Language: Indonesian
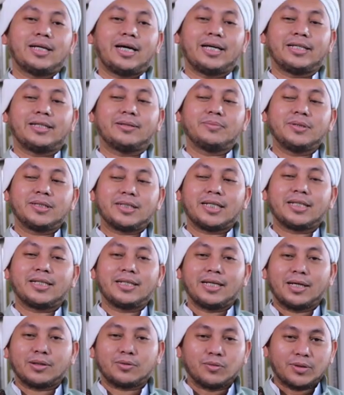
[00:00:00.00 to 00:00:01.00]
hanya bisa
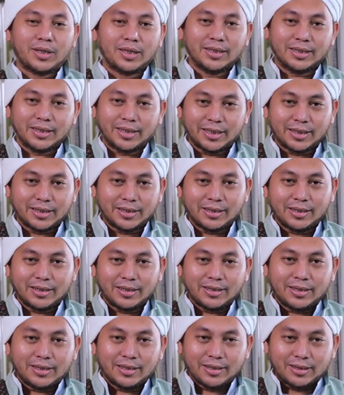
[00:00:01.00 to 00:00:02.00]
dilakukan dengan
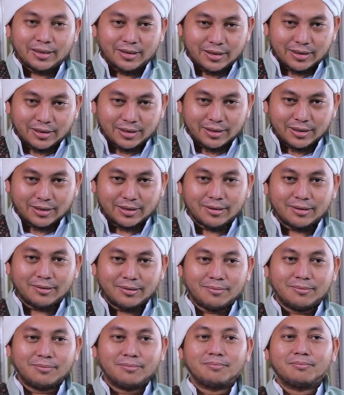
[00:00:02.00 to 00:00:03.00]
uh,
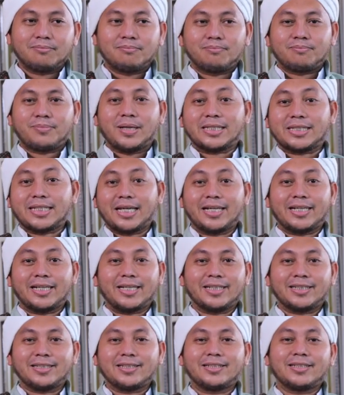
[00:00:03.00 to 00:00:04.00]

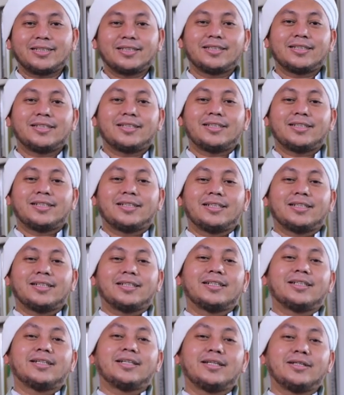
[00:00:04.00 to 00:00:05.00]
pasangan
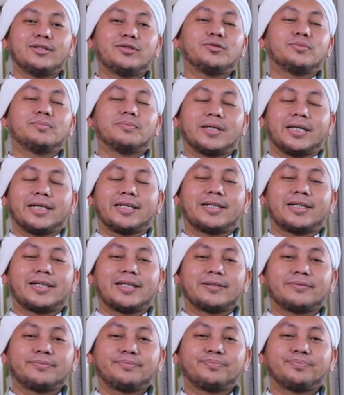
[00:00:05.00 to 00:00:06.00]
uh, hidup
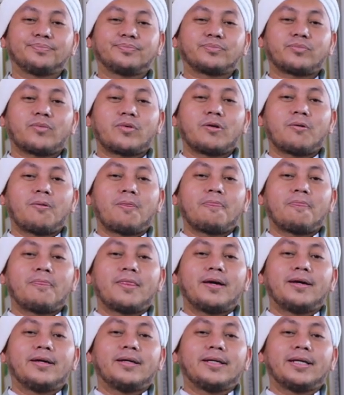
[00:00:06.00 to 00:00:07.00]
mereka.
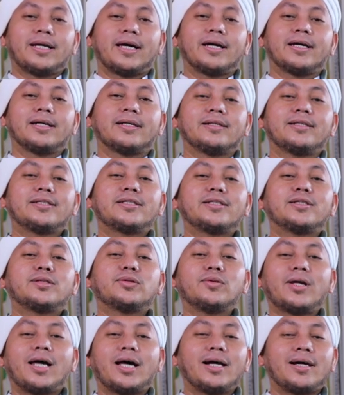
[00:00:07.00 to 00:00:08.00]
Nah,
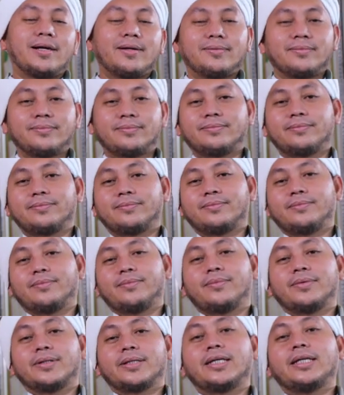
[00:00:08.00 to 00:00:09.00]
disitulah
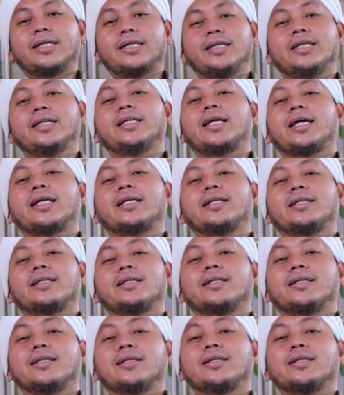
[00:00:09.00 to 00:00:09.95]
keinginan